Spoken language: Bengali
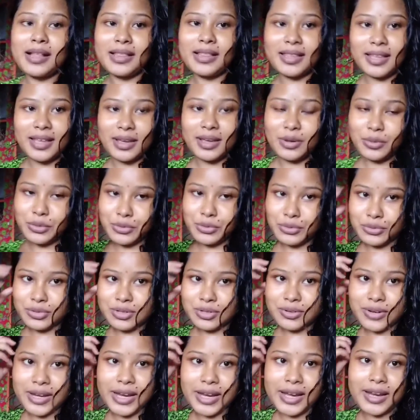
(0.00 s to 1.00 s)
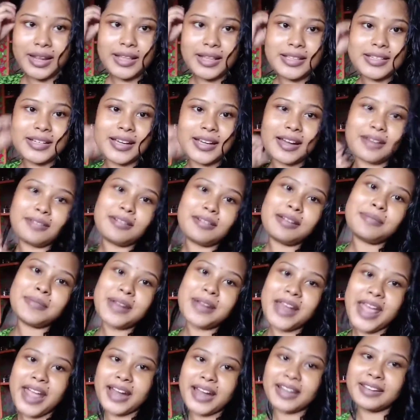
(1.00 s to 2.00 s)
ভাত খেয়ে ওষুধটাও খেয়ে নিয়েছি কারণ
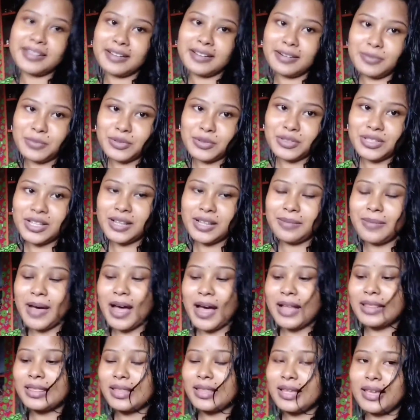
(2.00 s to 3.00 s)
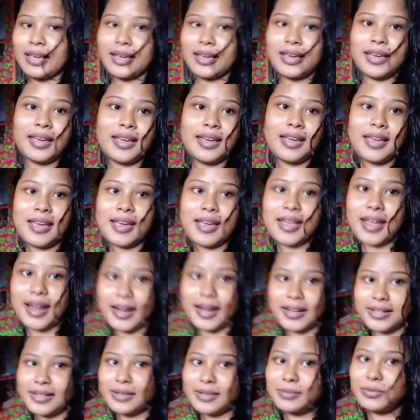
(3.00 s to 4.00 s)
আমার একটার মধ্যে ভাত খেয়ে
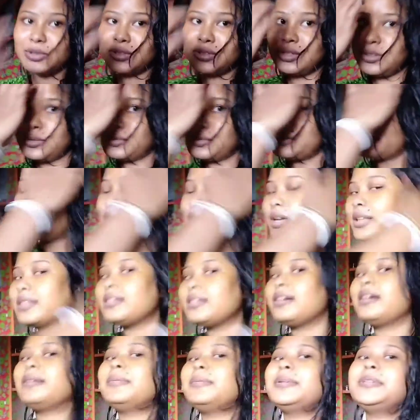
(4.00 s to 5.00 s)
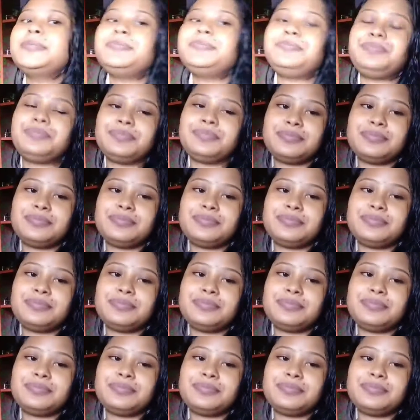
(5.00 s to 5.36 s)
একটার মধ্যে ওষুধ খেতে হবে